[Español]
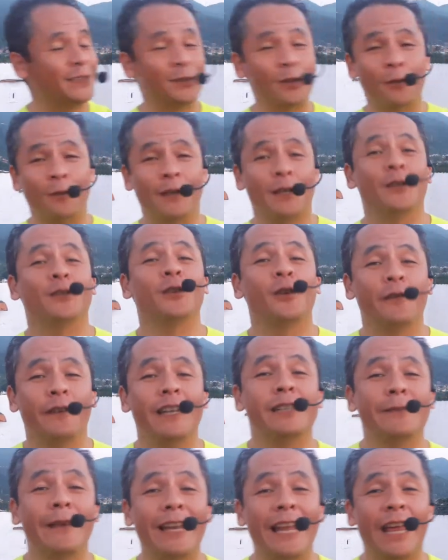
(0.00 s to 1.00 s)
esto fue Yo Soy
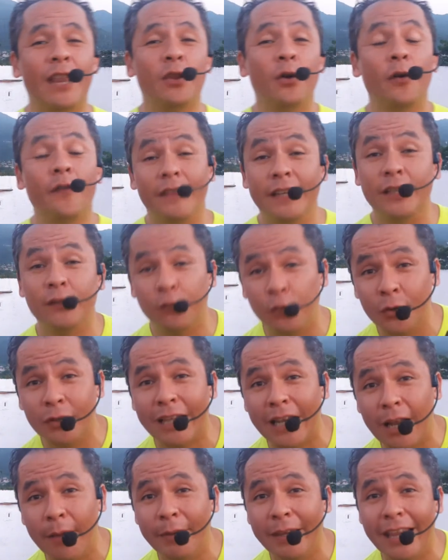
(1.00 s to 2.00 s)
Feliz Bailando,
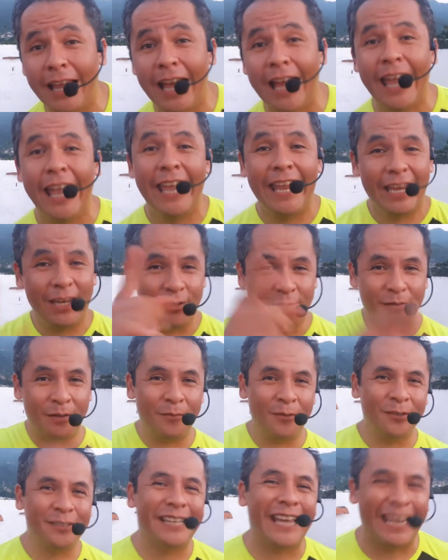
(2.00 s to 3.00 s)
disfruta la vida y nos
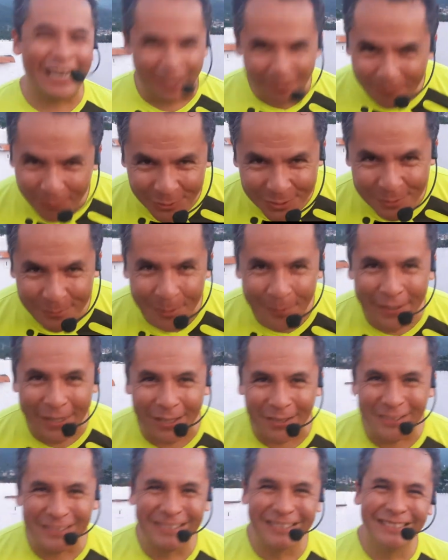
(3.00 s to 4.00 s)
vemos en el próximo
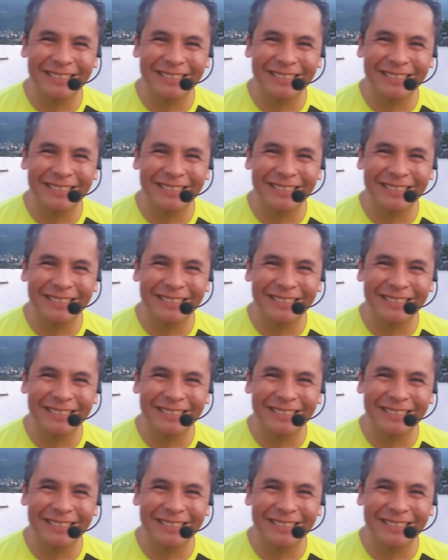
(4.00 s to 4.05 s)
video.